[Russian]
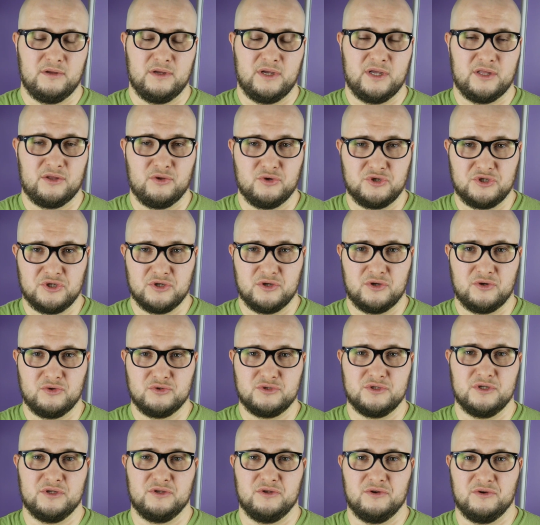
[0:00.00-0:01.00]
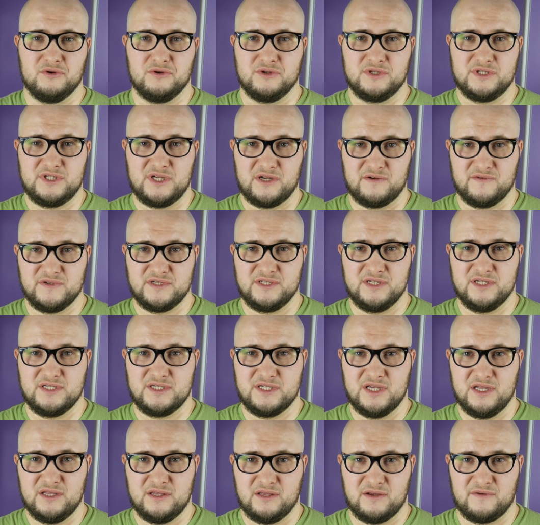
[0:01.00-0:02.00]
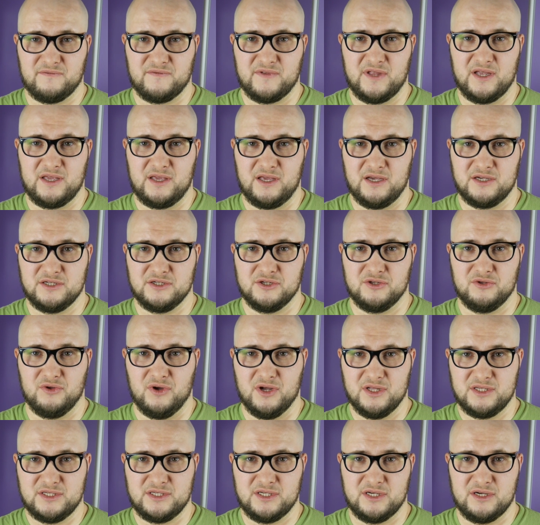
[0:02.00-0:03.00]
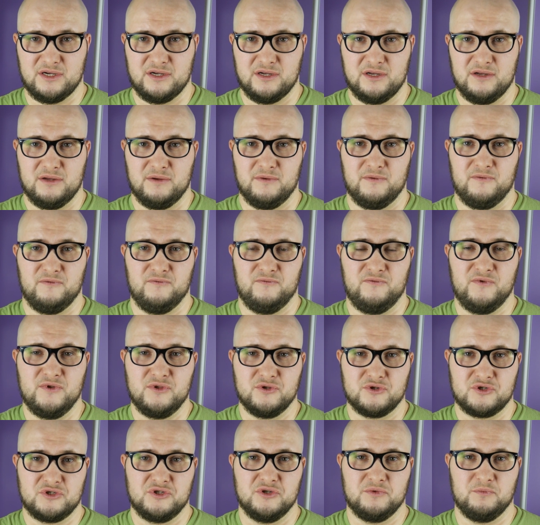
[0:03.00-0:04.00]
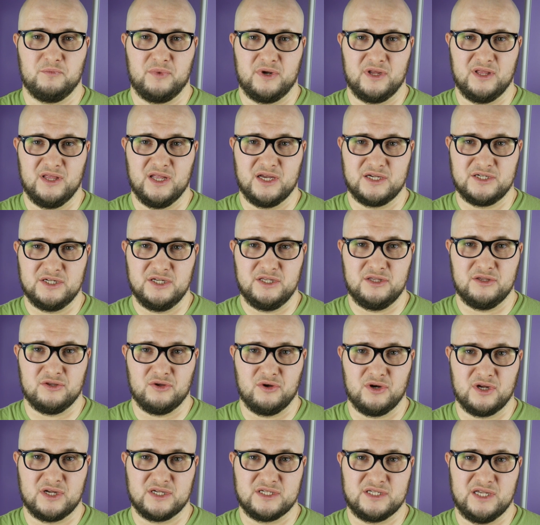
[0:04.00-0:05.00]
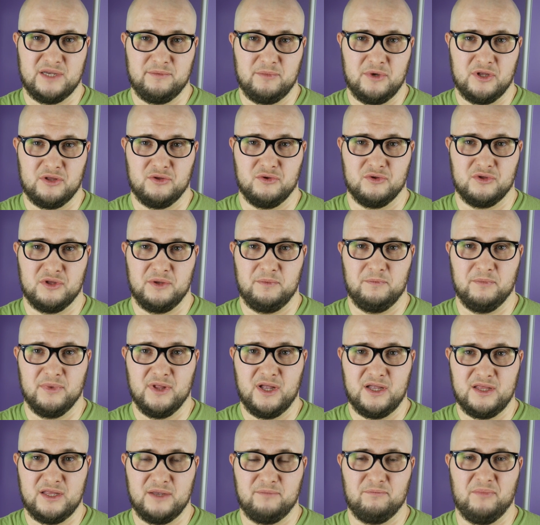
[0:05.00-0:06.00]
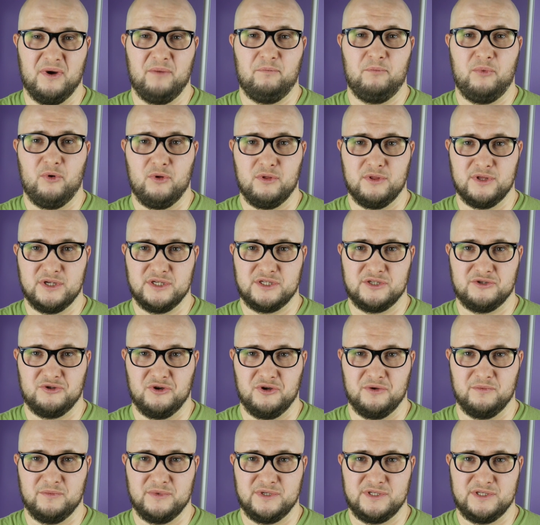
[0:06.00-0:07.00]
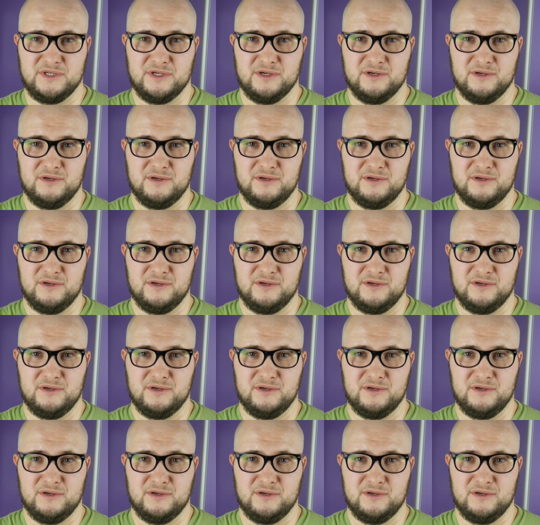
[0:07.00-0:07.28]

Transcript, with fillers: Это очень грустно, но сервисный центр в таких ситуациях вынужден предложить только замену этой платы по полной стоимости.